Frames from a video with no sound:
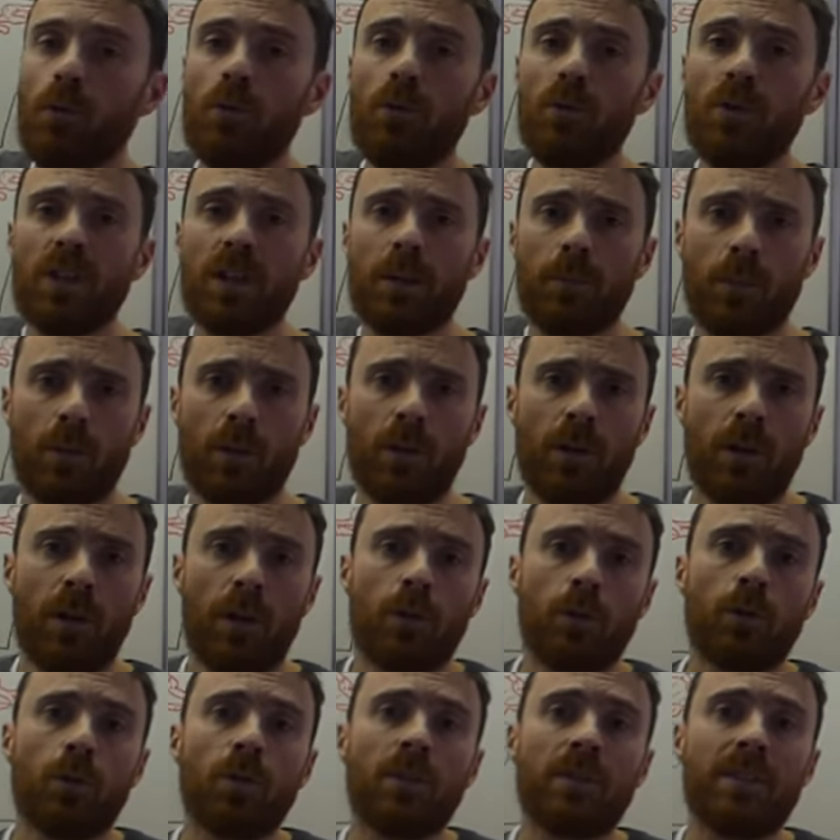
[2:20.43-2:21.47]
uniquement
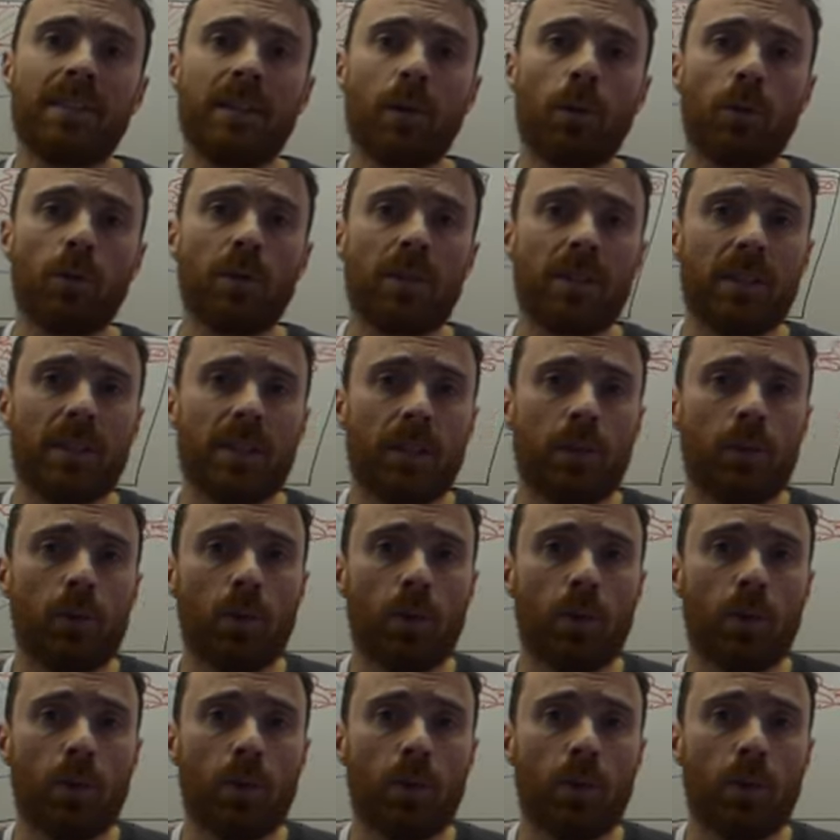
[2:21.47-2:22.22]
de 0,5